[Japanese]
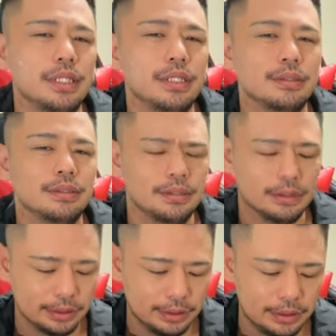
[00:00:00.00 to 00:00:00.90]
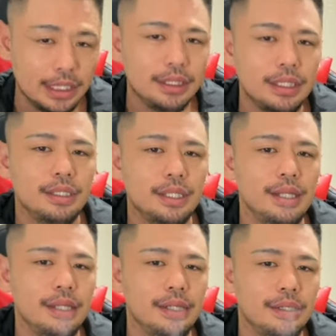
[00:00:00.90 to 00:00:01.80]
であのさんにん
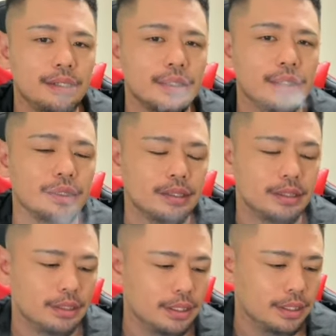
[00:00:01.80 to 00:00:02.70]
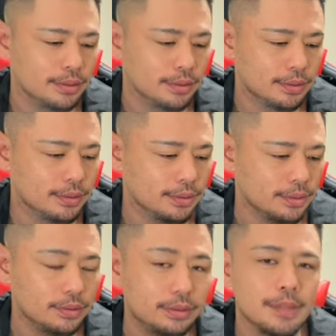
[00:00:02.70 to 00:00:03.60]
であ
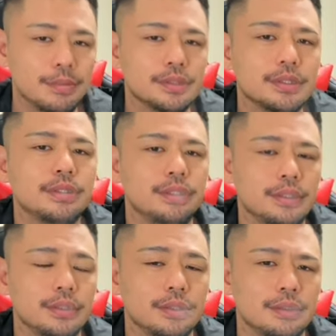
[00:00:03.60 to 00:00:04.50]
の歌も作る、